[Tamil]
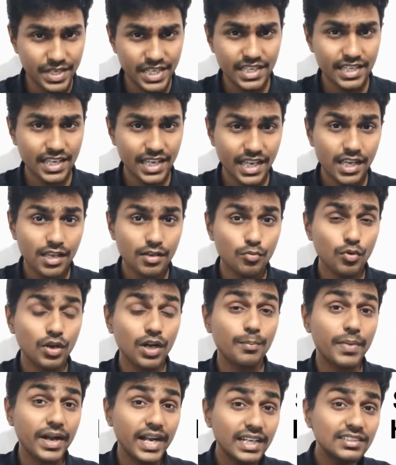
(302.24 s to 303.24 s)
பியை
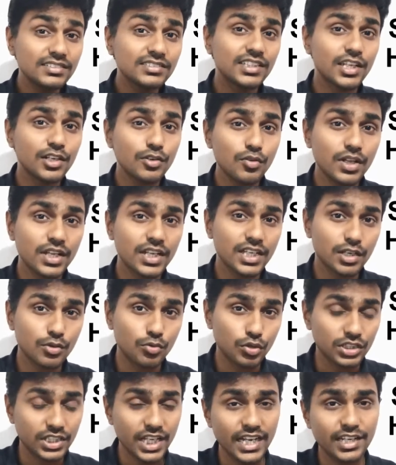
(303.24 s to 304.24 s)
உங்கள் பக்கத்து தெருவில் இருக்கிற
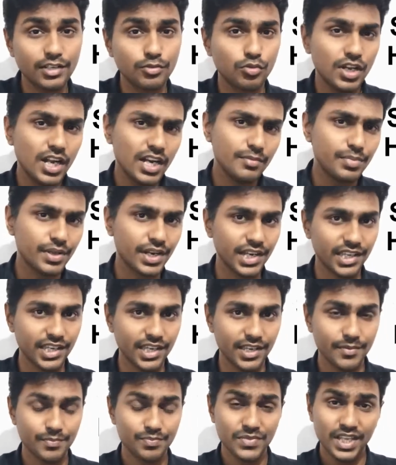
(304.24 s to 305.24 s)
ஒரு தேட்டருக்குள்ளே அனுப்பிடுறீங்க
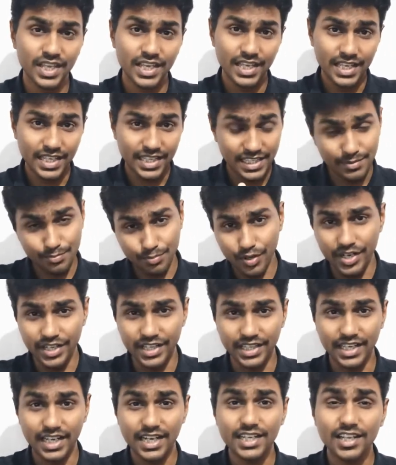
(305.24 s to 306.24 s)
இப்போ
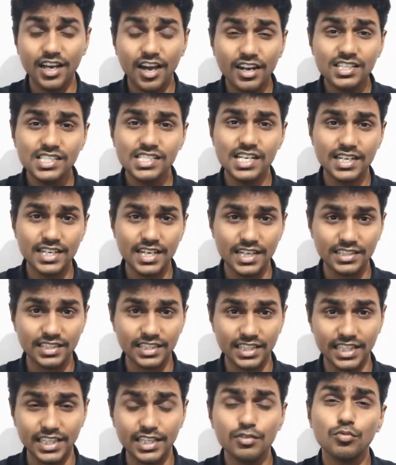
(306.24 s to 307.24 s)
நீங்கள் டார்ச் லைட்
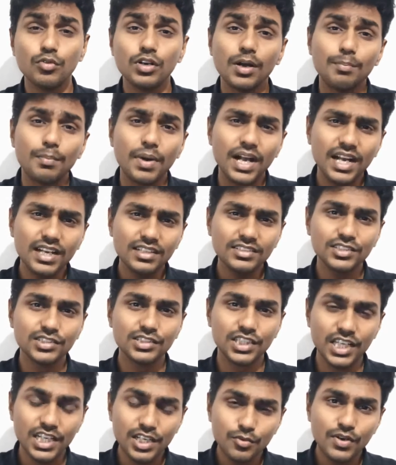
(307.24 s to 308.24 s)
எடுத்துக்கிட்டு உங்கள் பக்கத்து
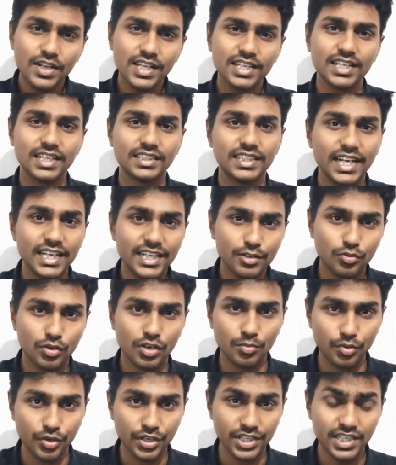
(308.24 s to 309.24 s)
தெருவில் இருக்கிற
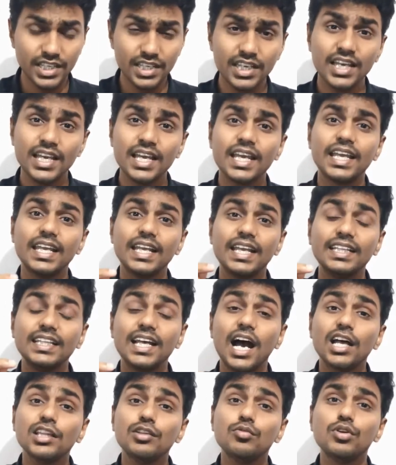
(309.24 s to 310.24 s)
தேட்டருக்குள்ளே போய்
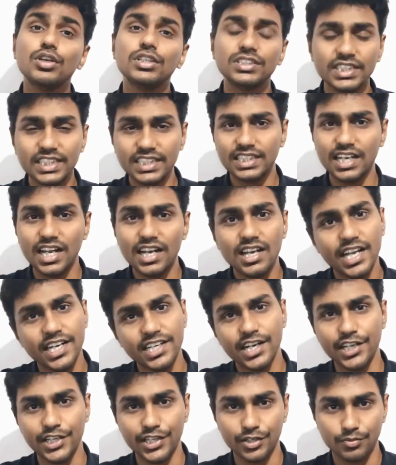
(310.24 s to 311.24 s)
ஏதாவது ஒரு சீட்டில்
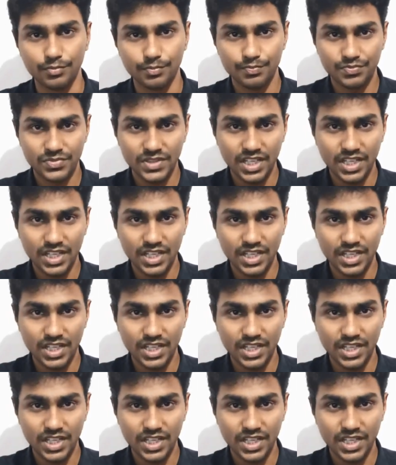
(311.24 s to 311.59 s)
லைட் அடிக்கணும்